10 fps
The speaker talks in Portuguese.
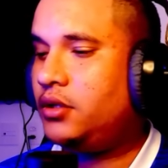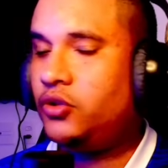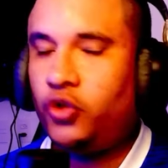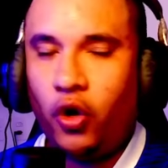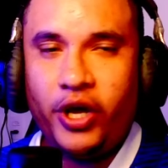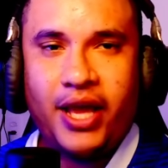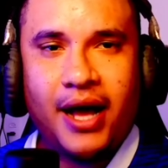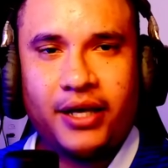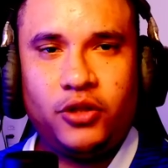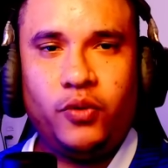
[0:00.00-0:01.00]
Doe a
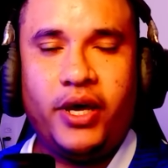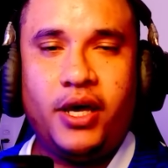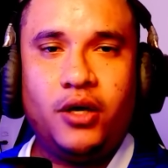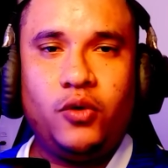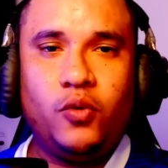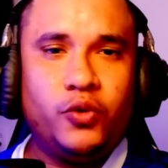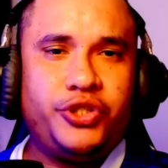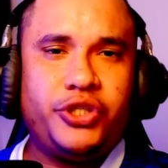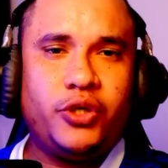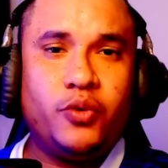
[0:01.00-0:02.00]
quem doer,
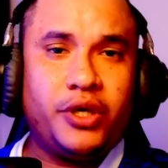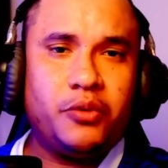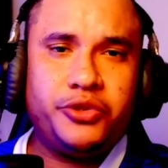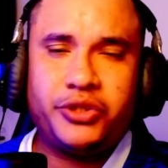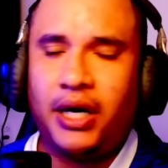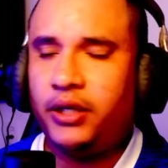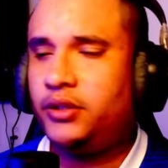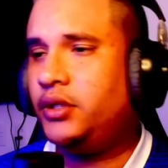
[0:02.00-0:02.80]
custe o que custar.